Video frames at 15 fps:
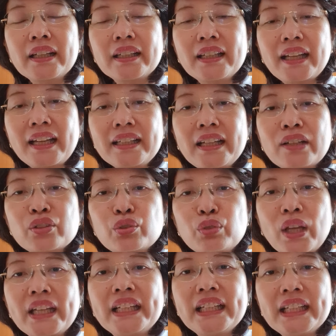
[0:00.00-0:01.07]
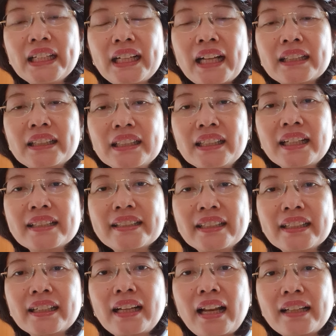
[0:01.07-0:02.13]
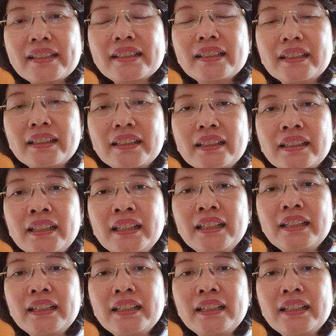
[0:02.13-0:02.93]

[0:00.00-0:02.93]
ya yang sudah diikat dengan sirklase.